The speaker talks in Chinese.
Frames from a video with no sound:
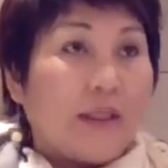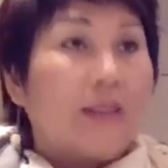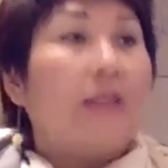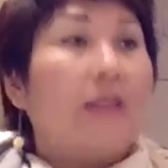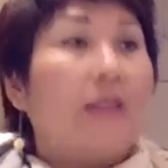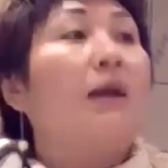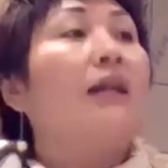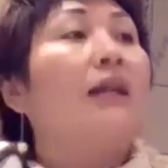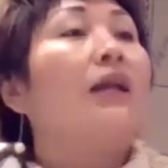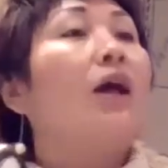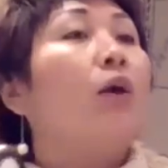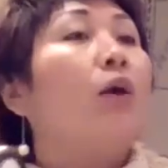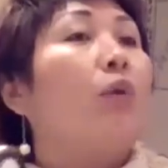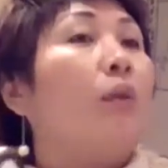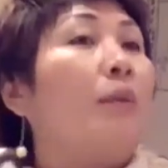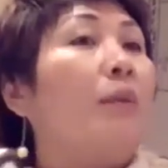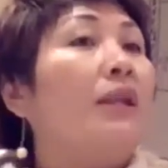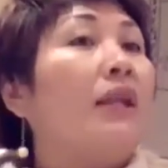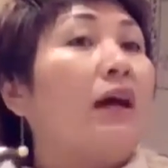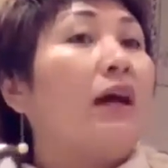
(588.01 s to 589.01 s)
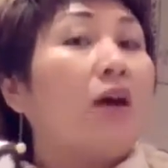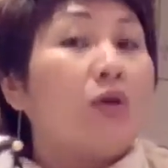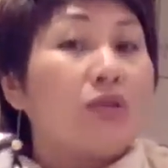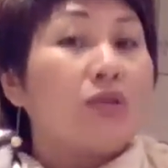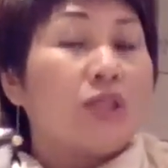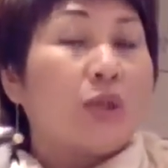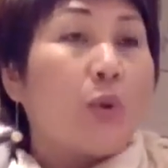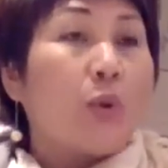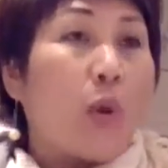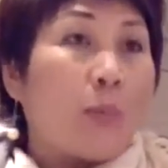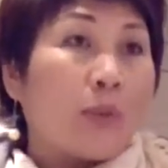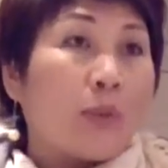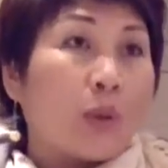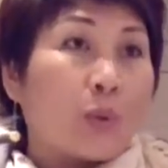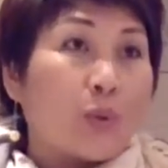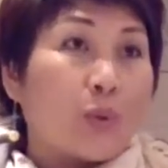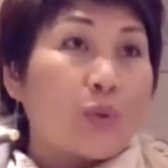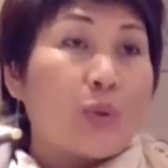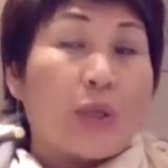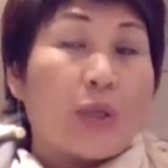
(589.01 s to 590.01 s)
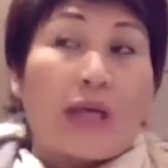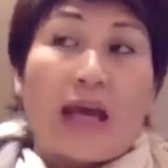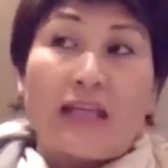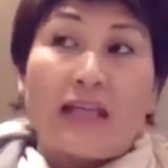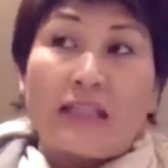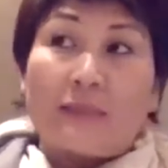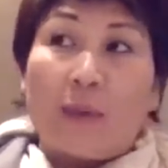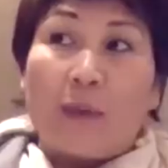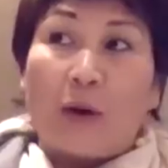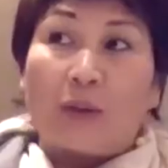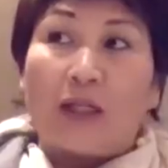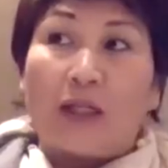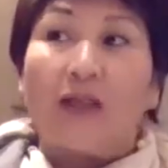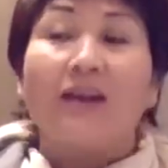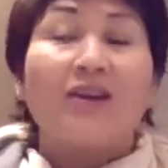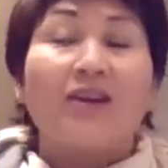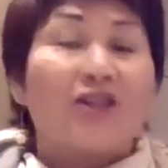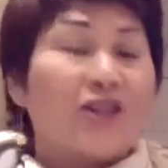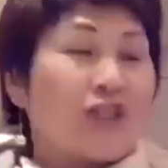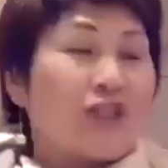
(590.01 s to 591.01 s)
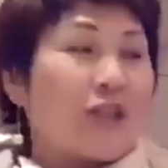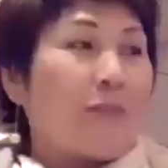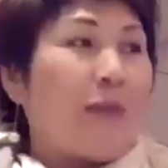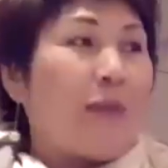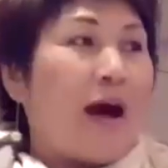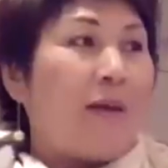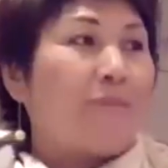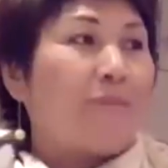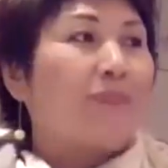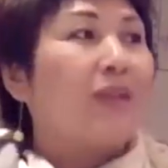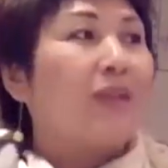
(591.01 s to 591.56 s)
那么我们能够激活我们的骨髓干细胞的是什么？